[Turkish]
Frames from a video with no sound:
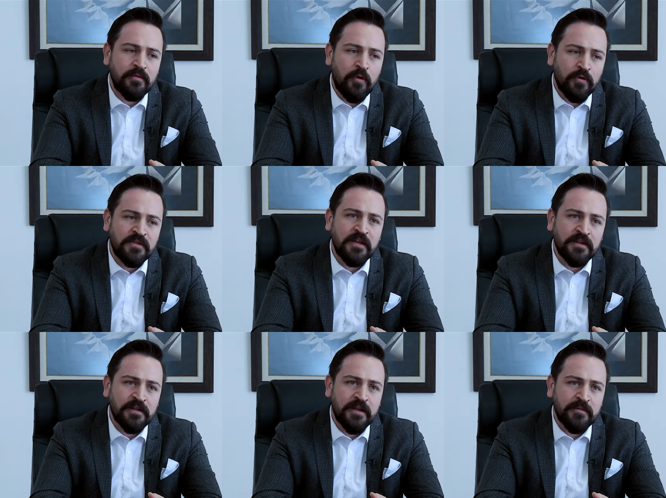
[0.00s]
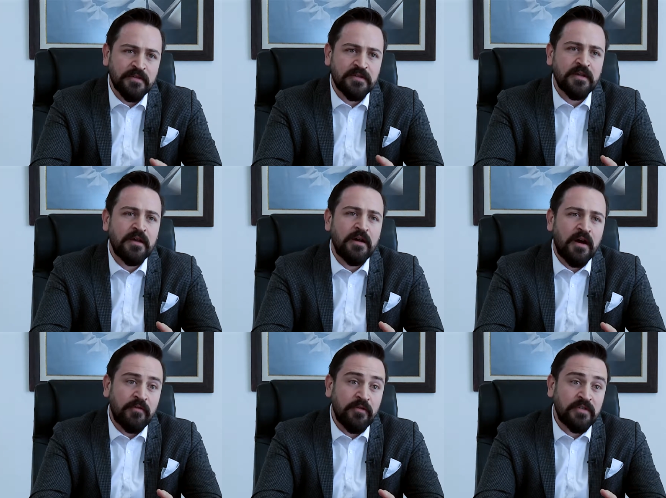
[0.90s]
konteynerlarımız,
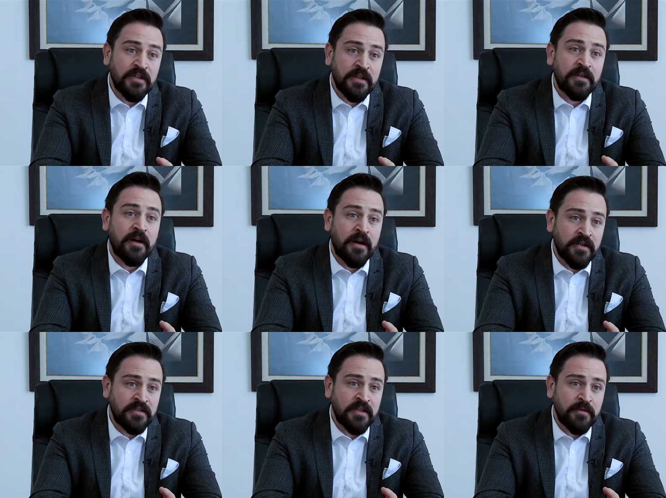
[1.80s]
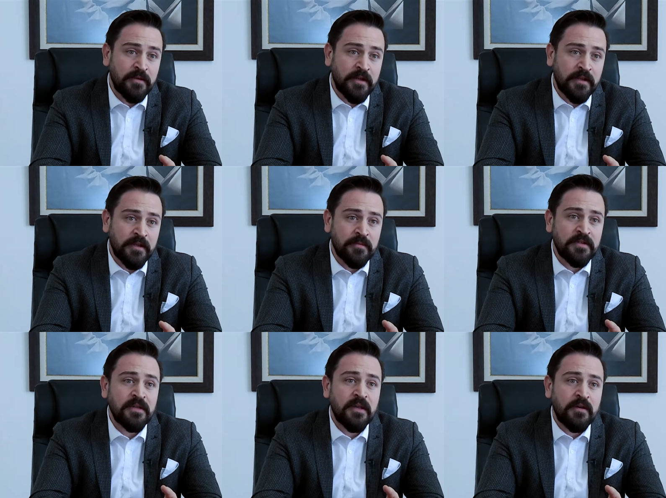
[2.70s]
hafif çelik, ağır çelik
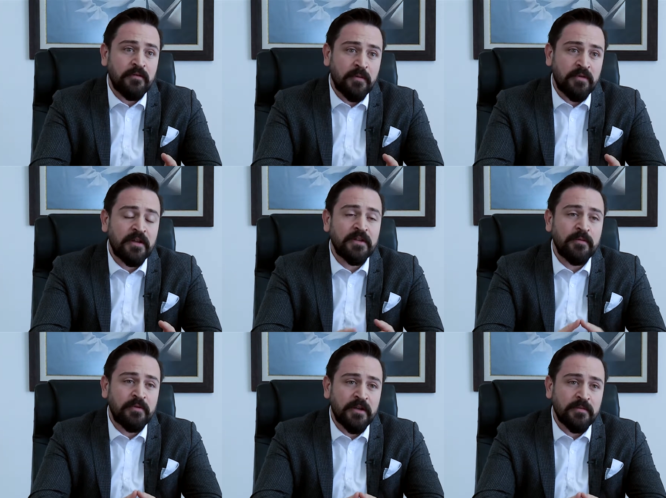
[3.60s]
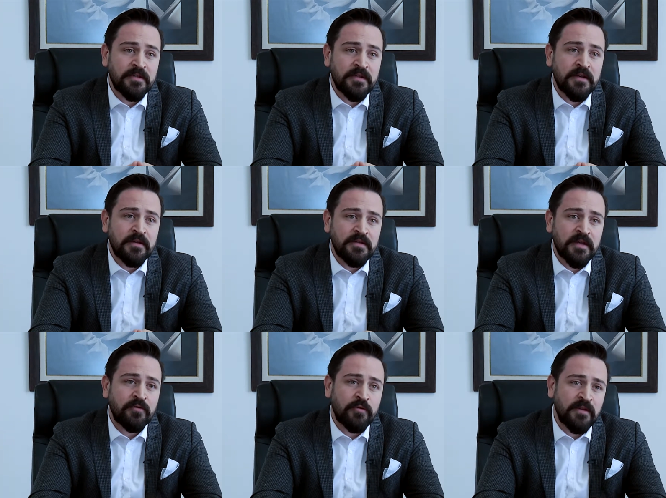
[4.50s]
binalarımız ve branda yapılarımızla
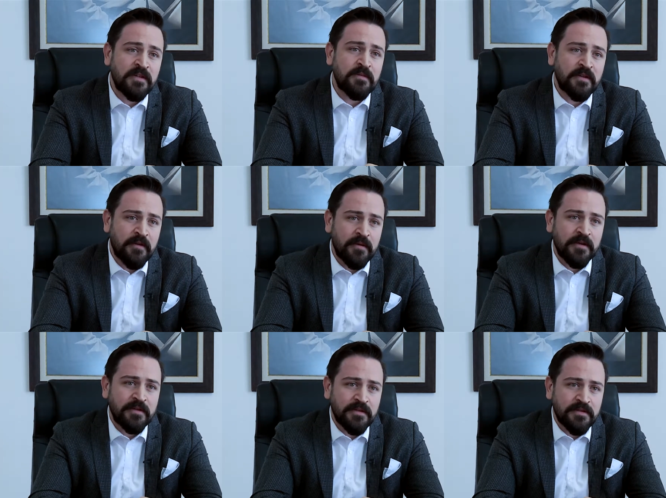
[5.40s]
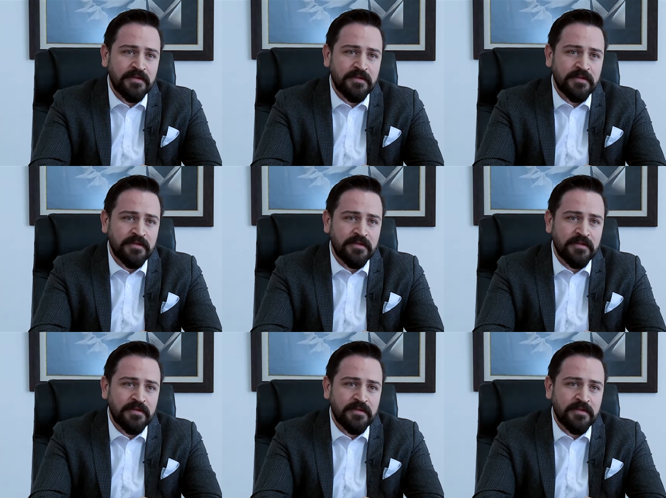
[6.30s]
sektörde hizmet vermekteyiz.